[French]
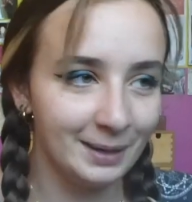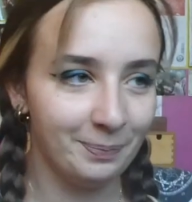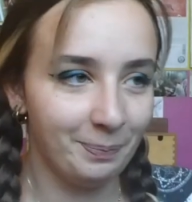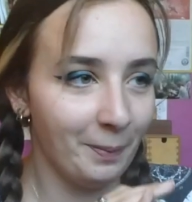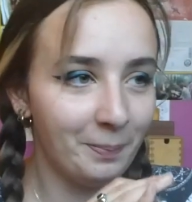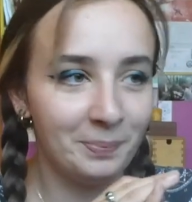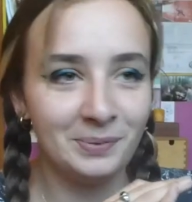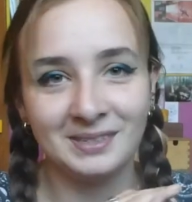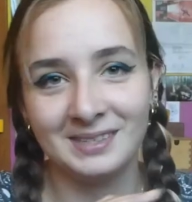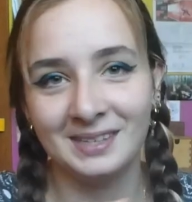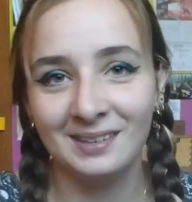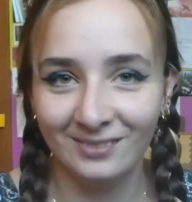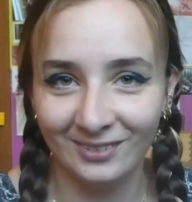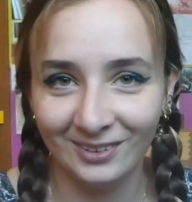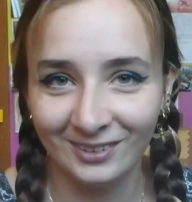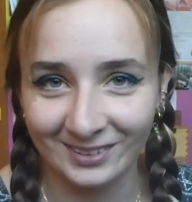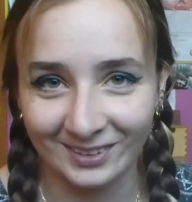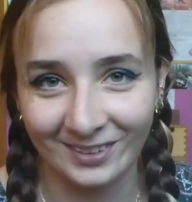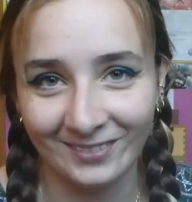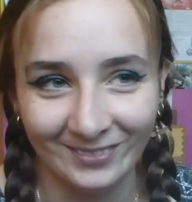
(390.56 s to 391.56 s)
C'est pas possible
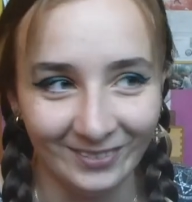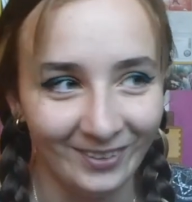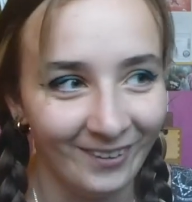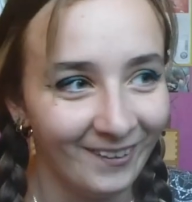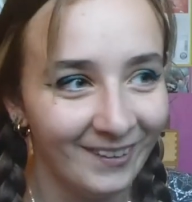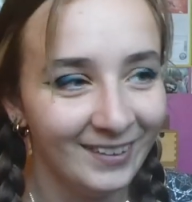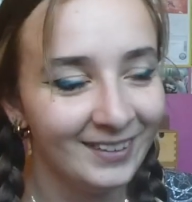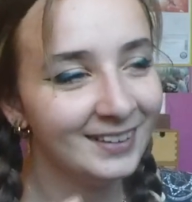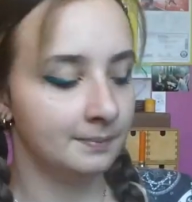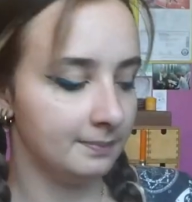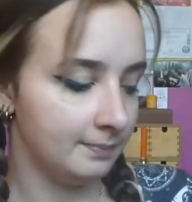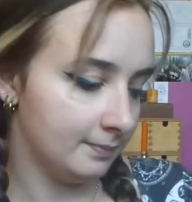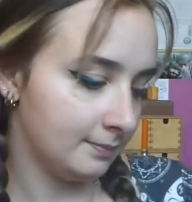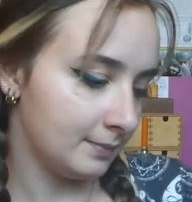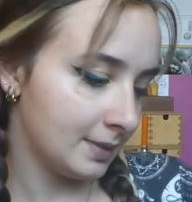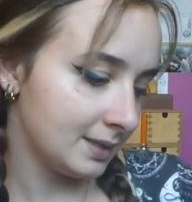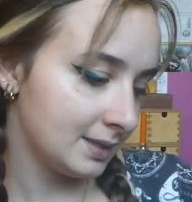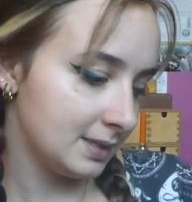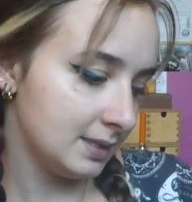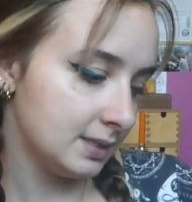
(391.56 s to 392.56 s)
autrement.
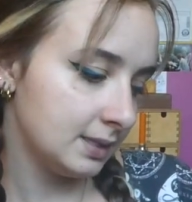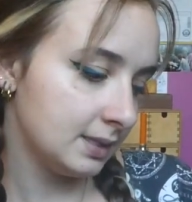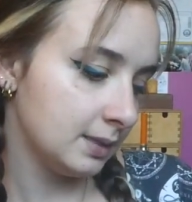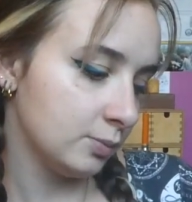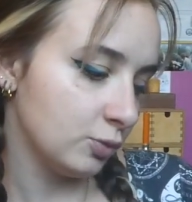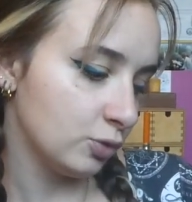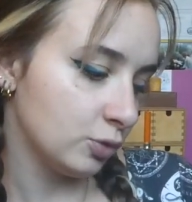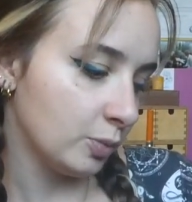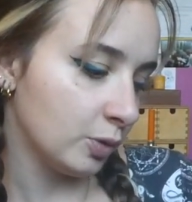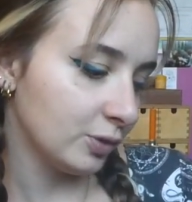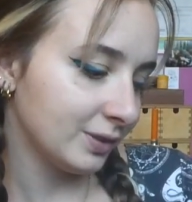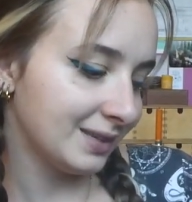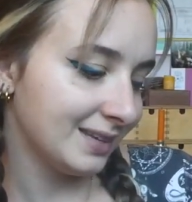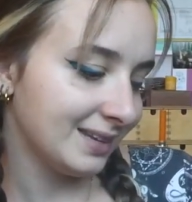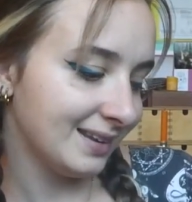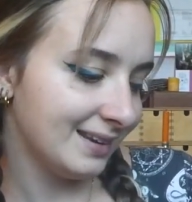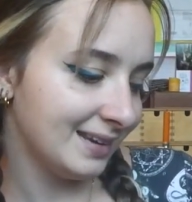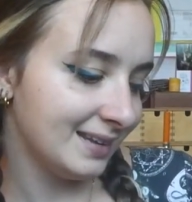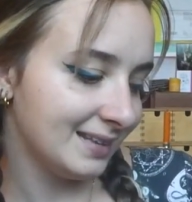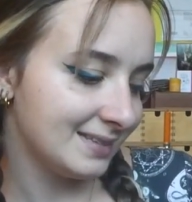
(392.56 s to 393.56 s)
Mathis qui me demande
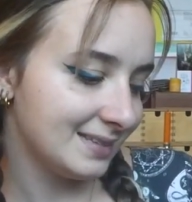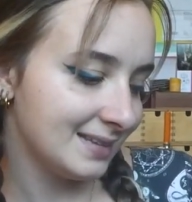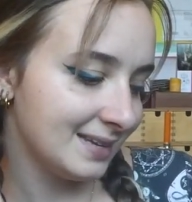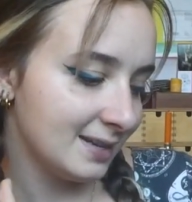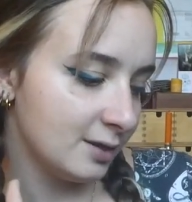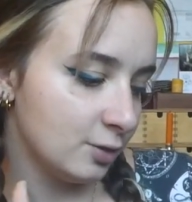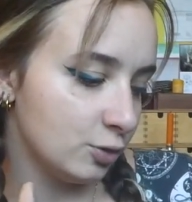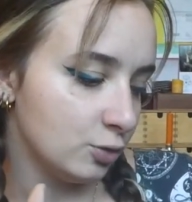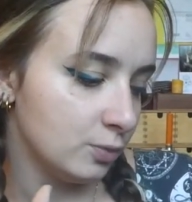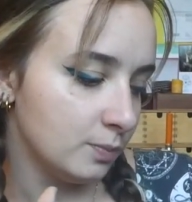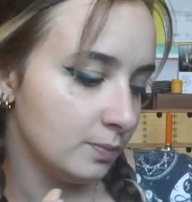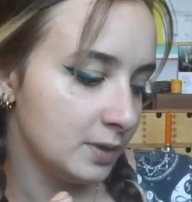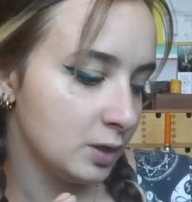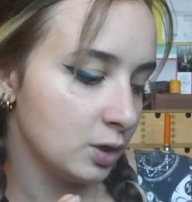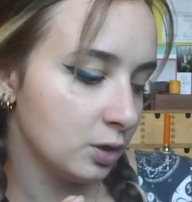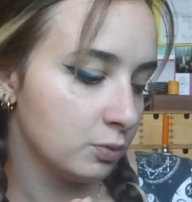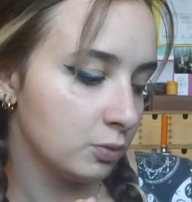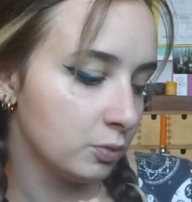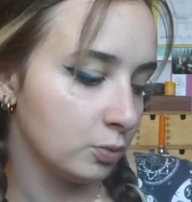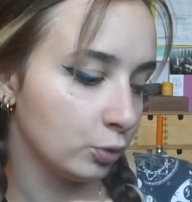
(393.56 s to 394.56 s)
quel était le
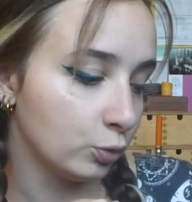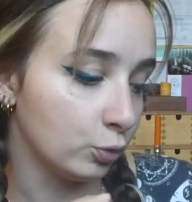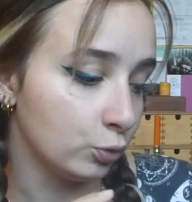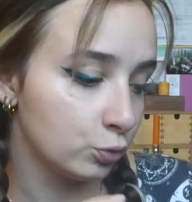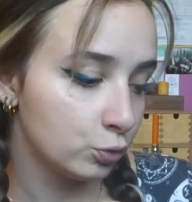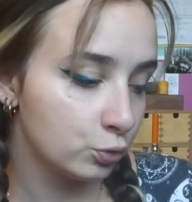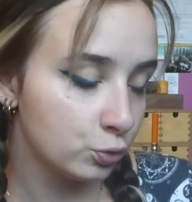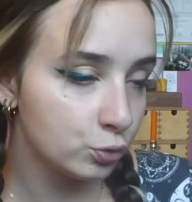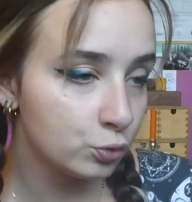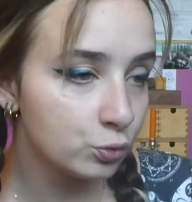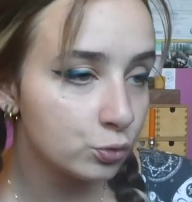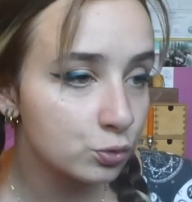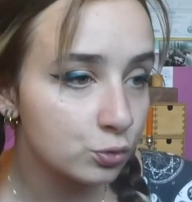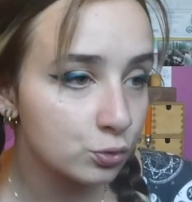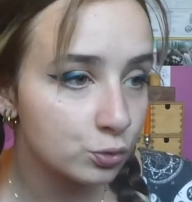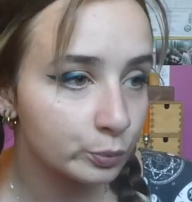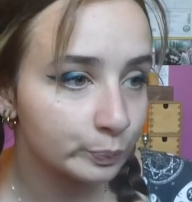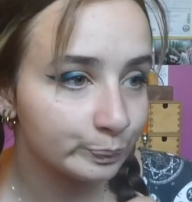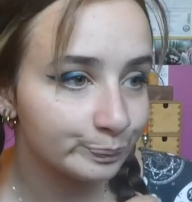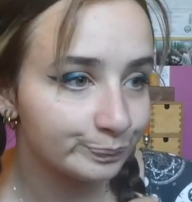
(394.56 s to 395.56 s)
meilleur moment de
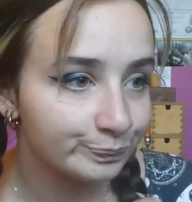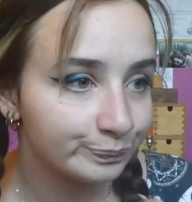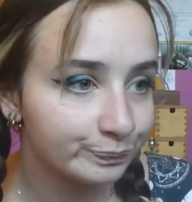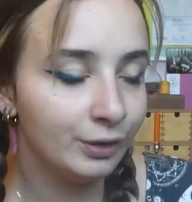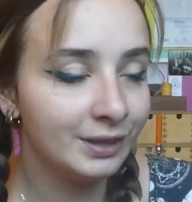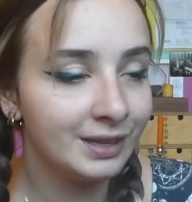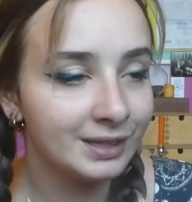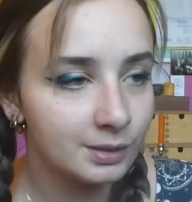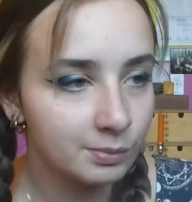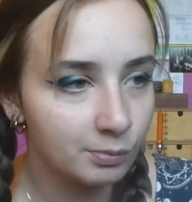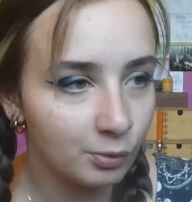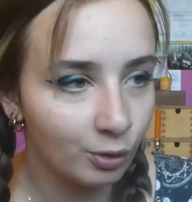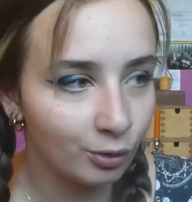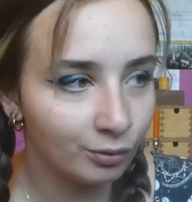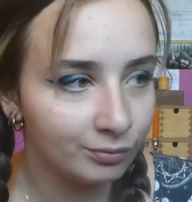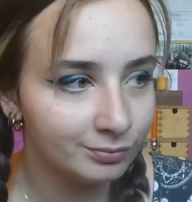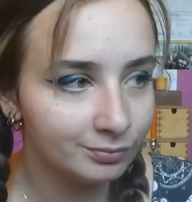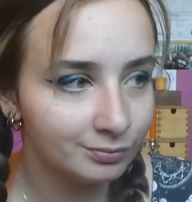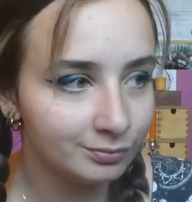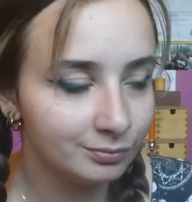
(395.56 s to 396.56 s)
tous.
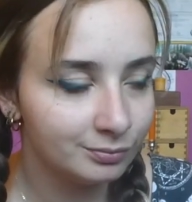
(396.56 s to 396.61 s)
Honnêtement,